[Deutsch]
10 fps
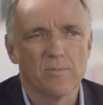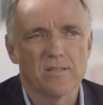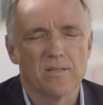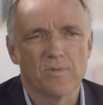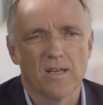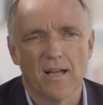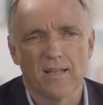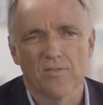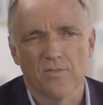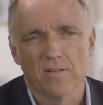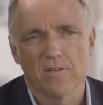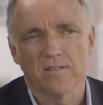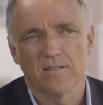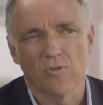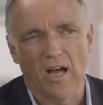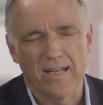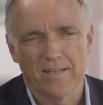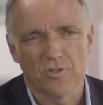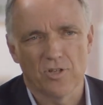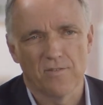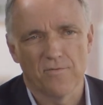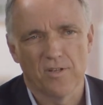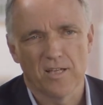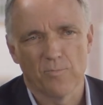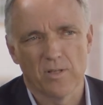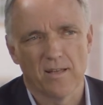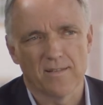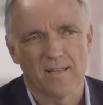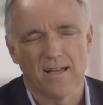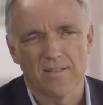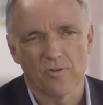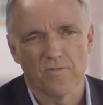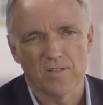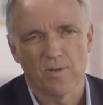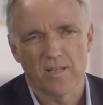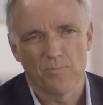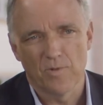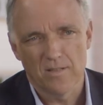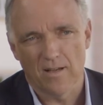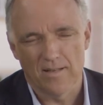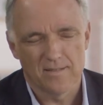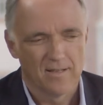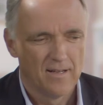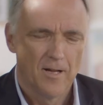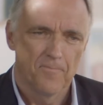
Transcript: Aber es gibt ja ganz viel, was sich so eingeschliffen hat mit der Zeit und was man eben nicht als